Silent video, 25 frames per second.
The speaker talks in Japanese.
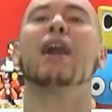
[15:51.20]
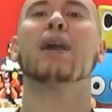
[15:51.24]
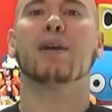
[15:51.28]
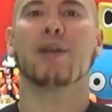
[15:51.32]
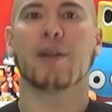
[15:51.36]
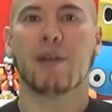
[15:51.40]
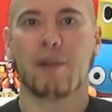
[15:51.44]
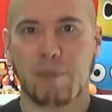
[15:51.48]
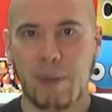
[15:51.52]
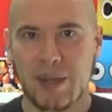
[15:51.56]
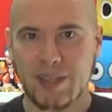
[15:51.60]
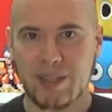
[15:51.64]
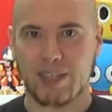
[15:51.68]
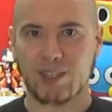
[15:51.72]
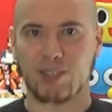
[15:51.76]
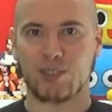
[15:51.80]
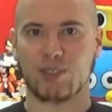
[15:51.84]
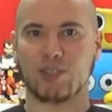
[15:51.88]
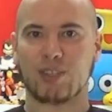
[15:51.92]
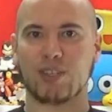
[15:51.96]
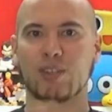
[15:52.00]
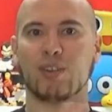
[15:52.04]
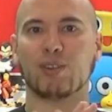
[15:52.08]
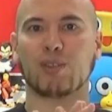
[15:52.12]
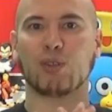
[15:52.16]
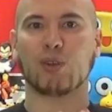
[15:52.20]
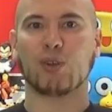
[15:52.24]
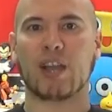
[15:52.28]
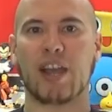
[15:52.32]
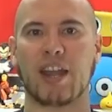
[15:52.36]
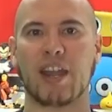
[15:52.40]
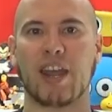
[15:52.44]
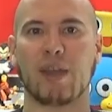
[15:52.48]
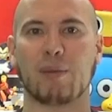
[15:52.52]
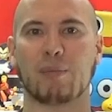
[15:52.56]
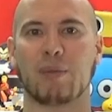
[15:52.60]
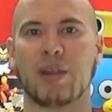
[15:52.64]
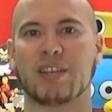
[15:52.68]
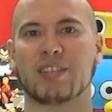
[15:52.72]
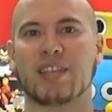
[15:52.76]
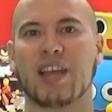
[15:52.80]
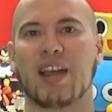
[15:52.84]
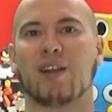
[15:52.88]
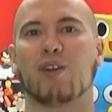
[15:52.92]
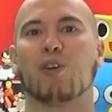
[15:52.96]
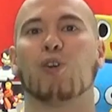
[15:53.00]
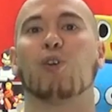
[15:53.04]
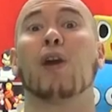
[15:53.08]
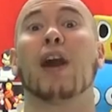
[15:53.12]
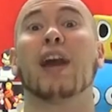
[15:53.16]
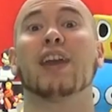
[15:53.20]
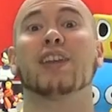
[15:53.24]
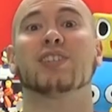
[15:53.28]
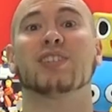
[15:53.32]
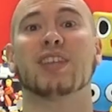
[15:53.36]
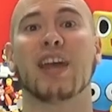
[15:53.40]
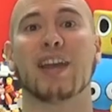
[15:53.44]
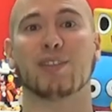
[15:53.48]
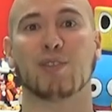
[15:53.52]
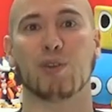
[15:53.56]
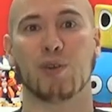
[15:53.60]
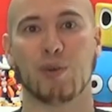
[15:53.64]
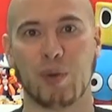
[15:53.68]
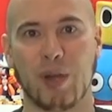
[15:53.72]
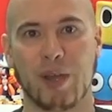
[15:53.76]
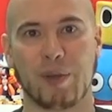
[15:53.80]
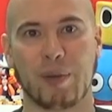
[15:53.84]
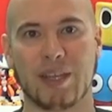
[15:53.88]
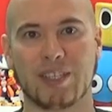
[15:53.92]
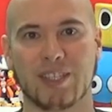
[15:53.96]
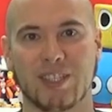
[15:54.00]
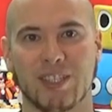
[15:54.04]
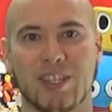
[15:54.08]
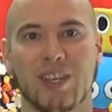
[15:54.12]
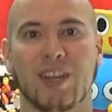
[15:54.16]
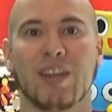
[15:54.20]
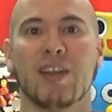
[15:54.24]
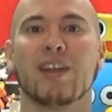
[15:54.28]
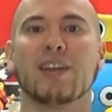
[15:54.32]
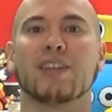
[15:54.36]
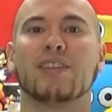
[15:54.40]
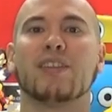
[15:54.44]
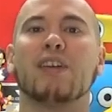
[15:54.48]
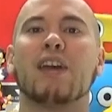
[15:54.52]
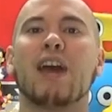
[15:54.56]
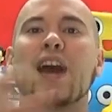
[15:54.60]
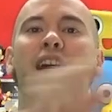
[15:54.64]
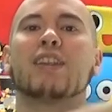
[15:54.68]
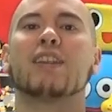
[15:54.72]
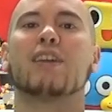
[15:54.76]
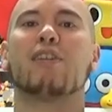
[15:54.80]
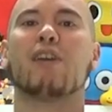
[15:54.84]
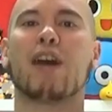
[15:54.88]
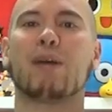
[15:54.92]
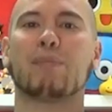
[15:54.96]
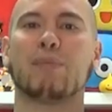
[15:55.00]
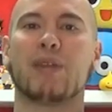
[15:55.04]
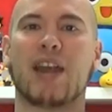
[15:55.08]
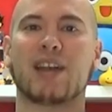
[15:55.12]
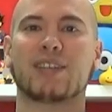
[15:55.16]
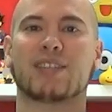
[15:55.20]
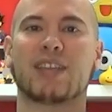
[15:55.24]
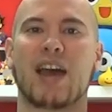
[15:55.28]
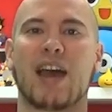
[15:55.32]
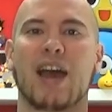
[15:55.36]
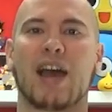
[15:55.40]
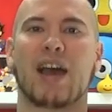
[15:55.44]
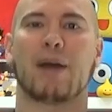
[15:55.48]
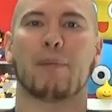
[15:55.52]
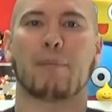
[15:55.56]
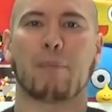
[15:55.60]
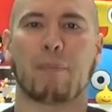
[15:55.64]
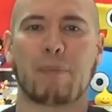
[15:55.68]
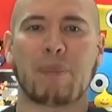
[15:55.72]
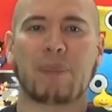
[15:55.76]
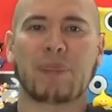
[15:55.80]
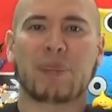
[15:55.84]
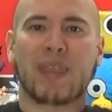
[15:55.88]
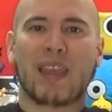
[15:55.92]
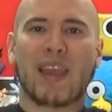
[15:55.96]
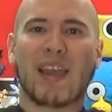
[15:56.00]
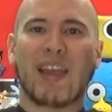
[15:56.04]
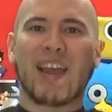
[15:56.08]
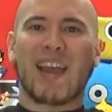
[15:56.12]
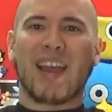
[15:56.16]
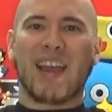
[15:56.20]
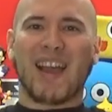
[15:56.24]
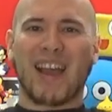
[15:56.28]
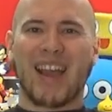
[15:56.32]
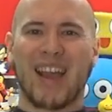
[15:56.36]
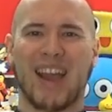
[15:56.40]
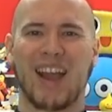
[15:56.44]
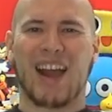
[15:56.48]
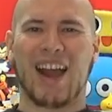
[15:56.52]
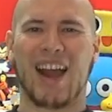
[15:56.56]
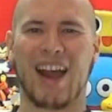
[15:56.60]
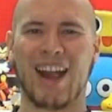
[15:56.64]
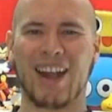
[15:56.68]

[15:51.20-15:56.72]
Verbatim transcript: また次の動画で皆さんお会いしたいと思いますではでは皆さんア